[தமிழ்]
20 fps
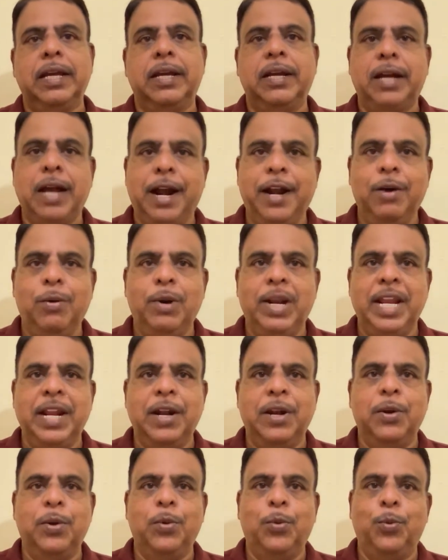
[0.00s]
கடவுளின்
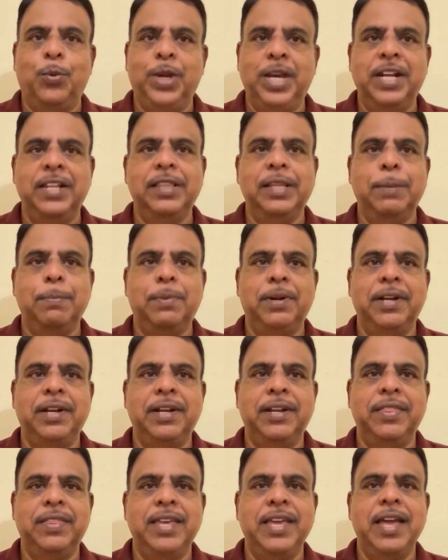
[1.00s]
உயர்ந்த
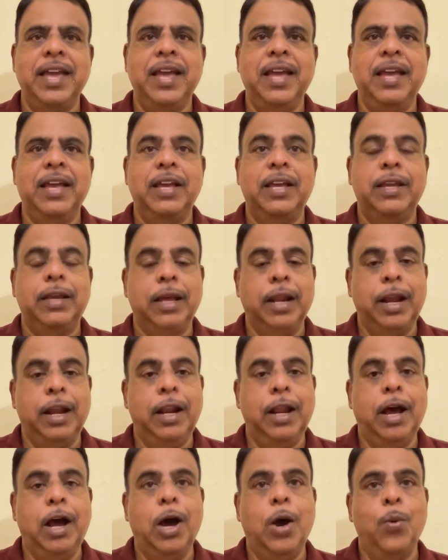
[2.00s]
பிரகிருதியே
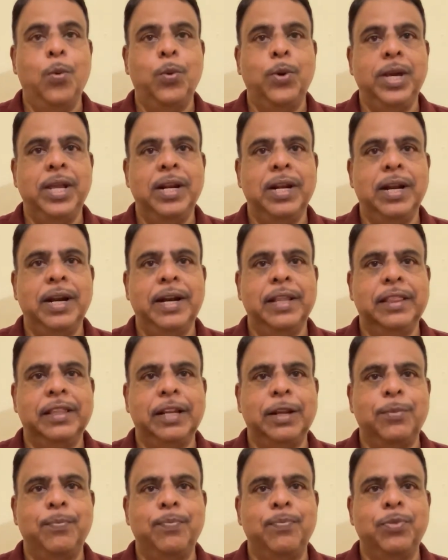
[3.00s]
எல்லா
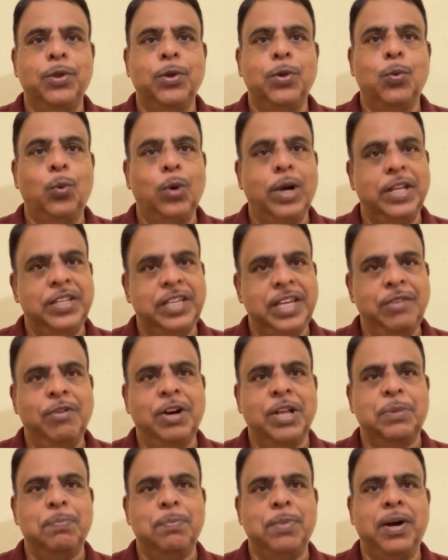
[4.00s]
உயிர்களிடத்திலும் உள்ள
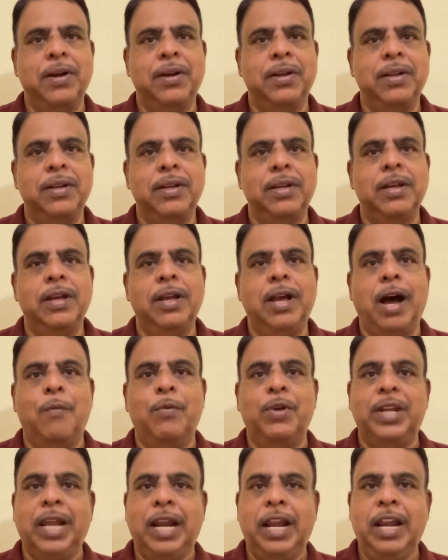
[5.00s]
ஜீவாத்மா
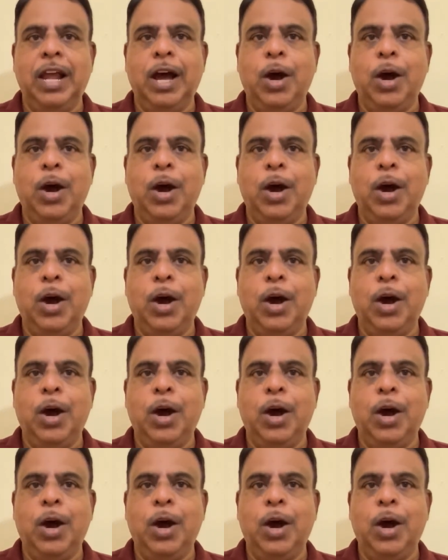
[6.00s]
அவர் எல்லா